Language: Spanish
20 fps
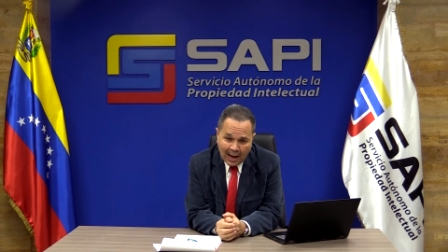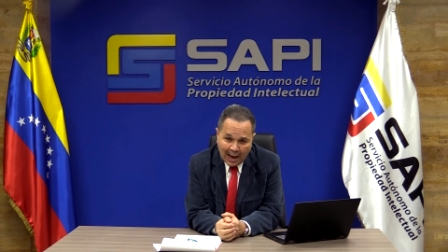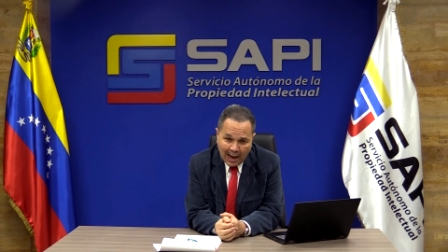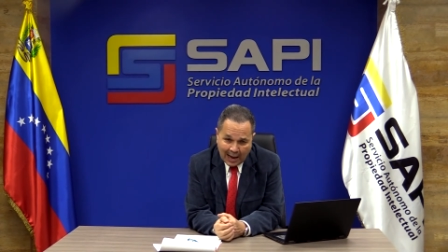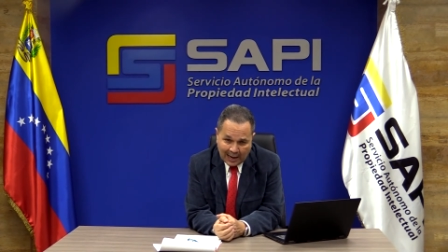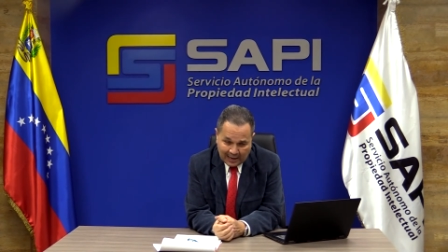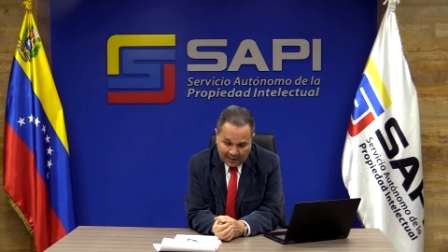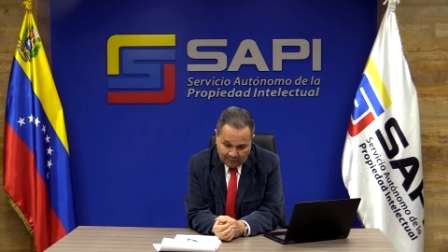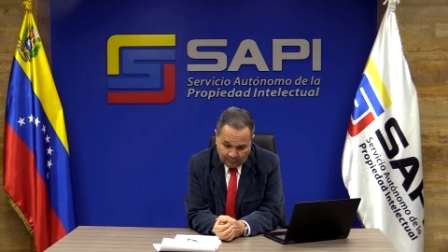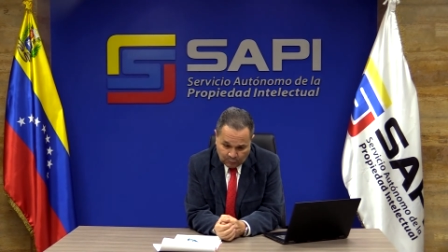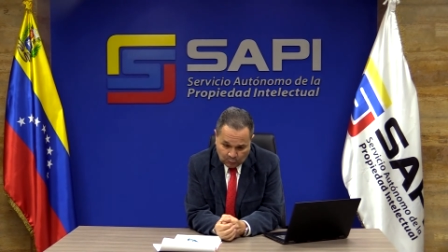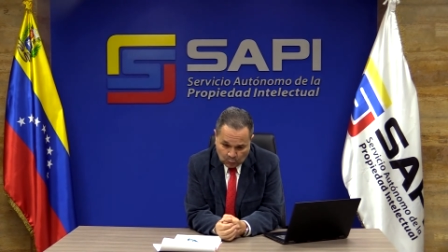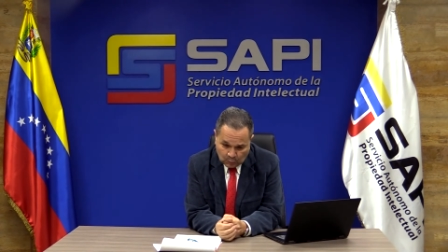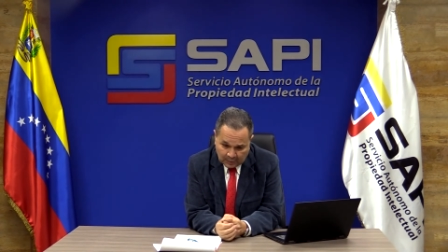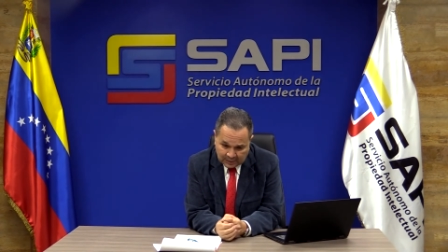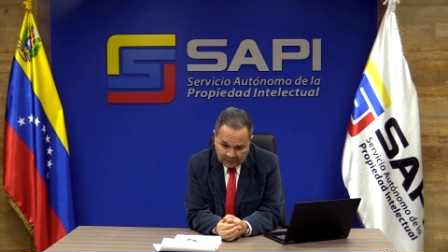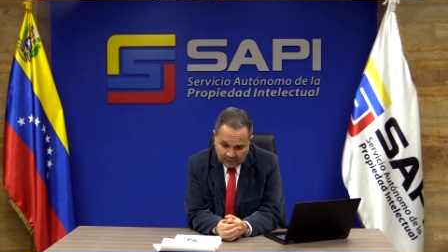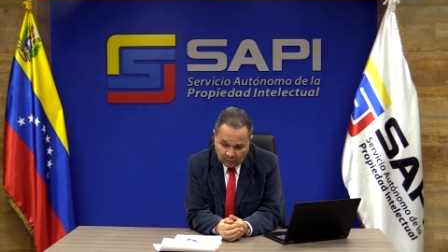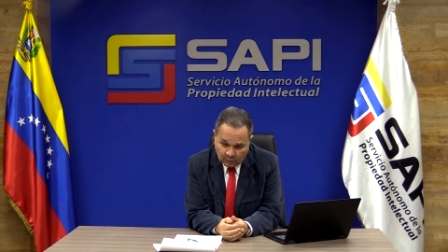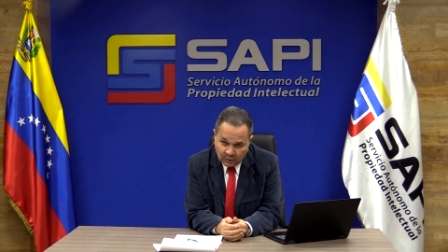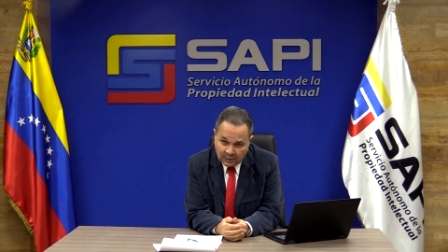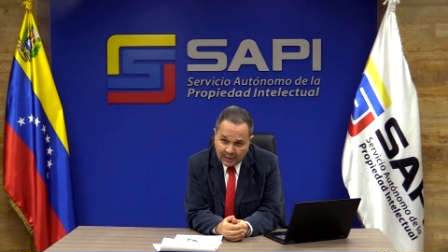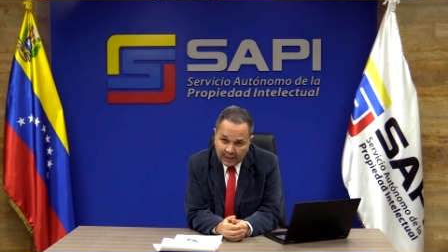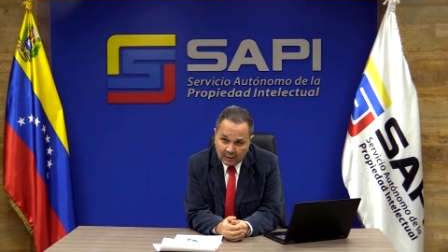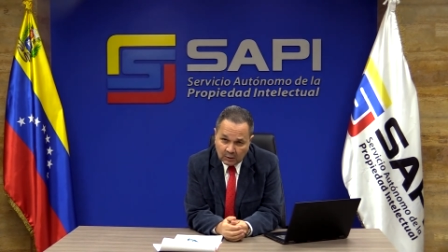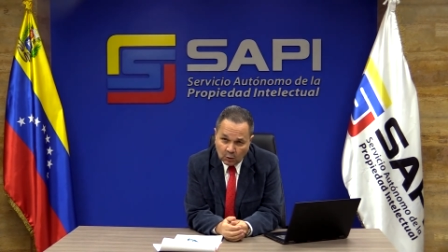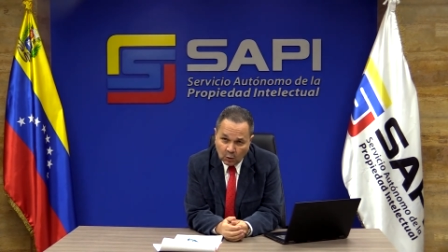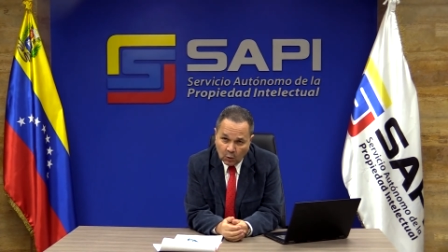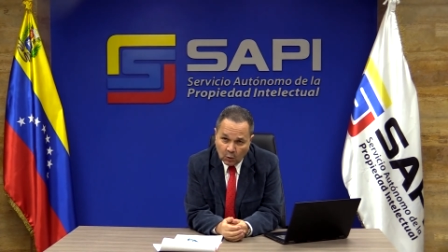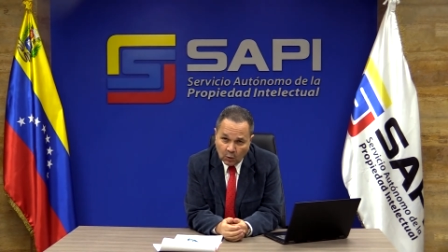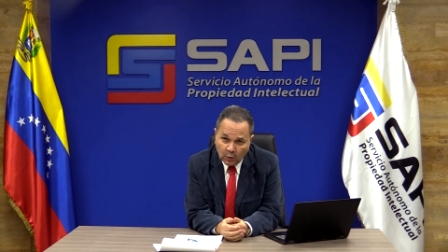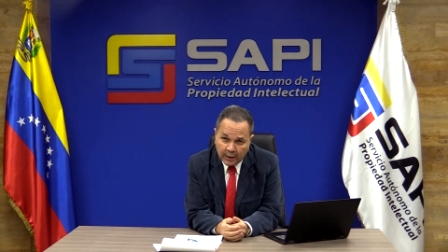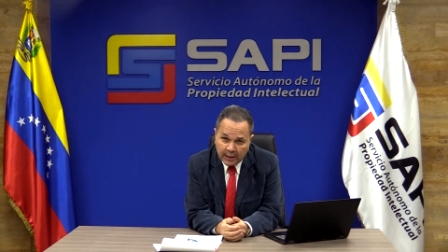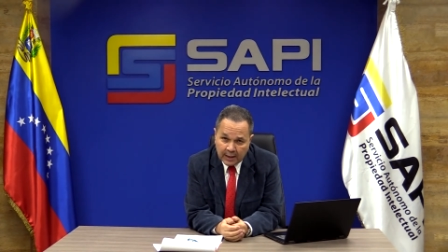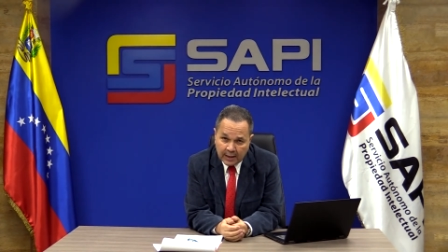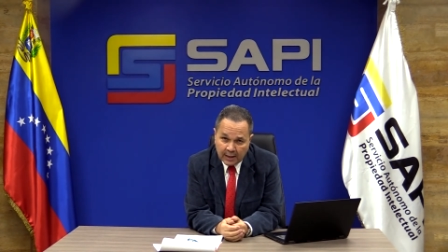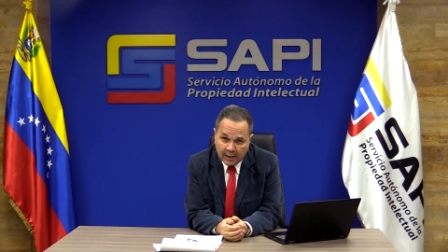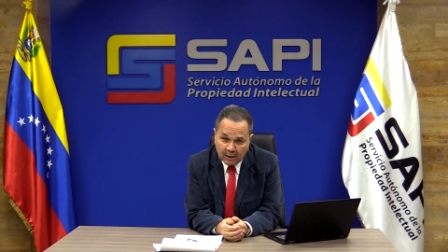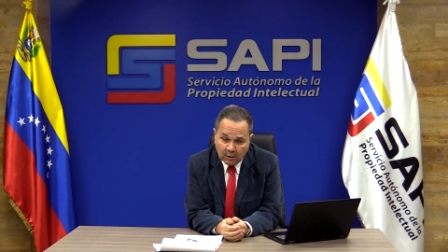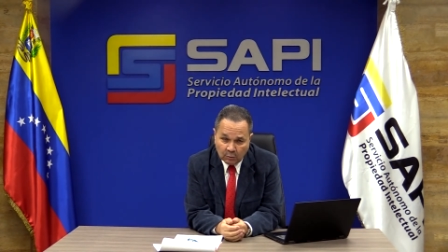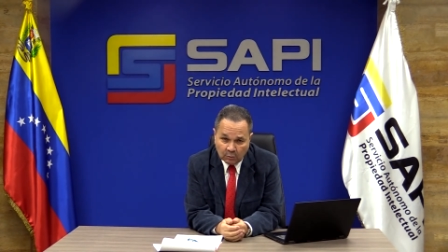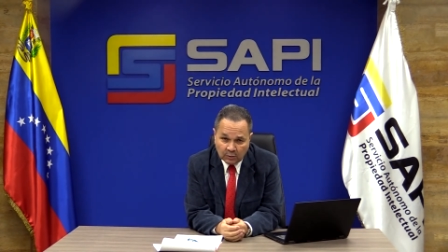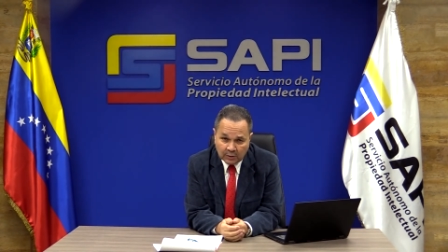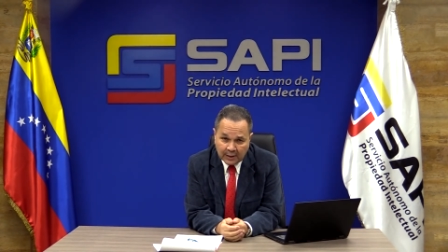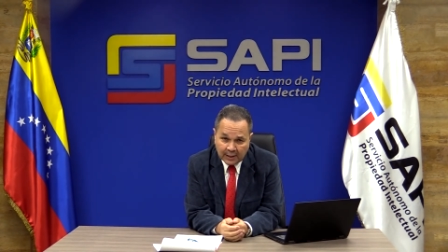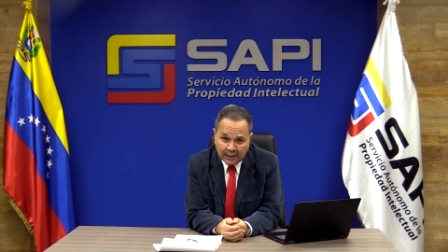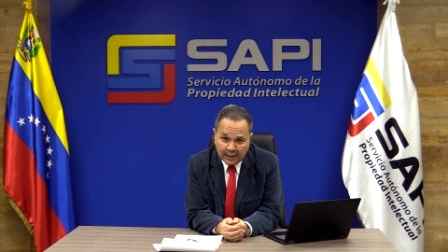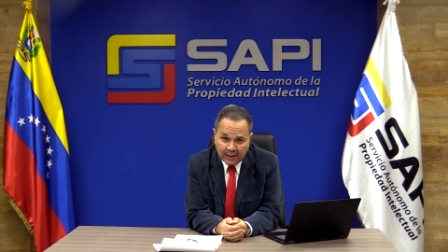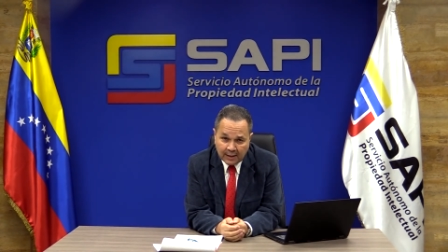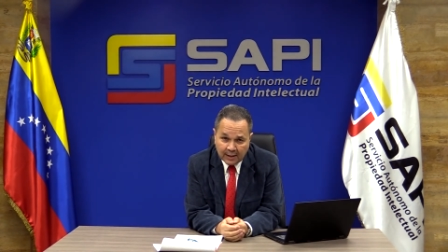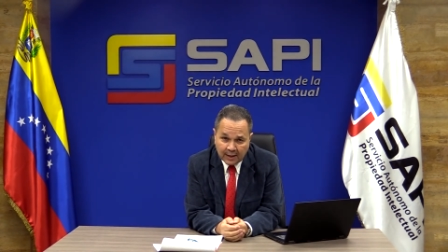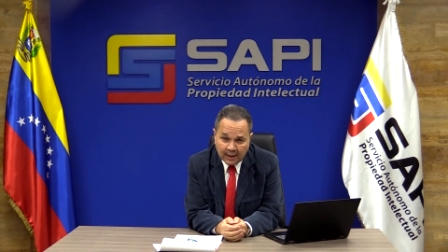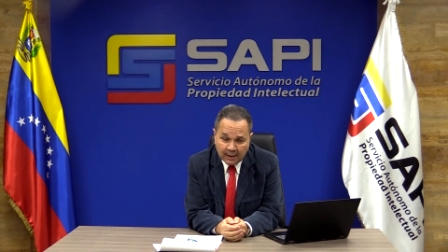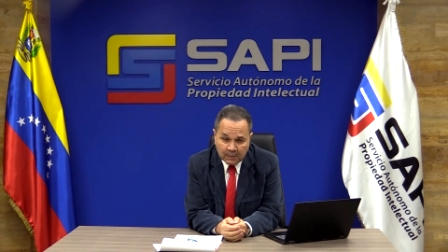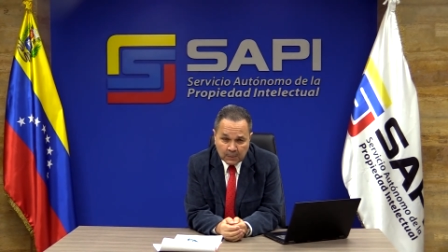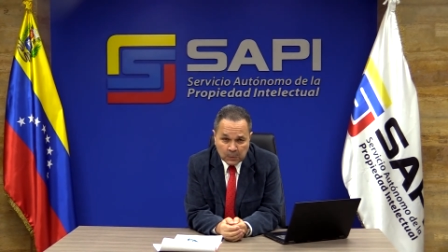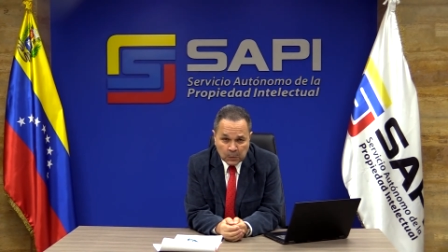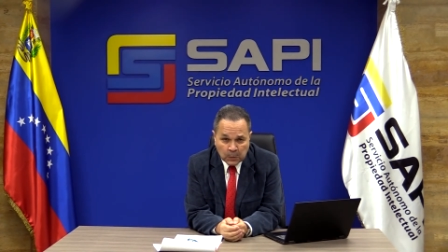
a la información tecnológica contenida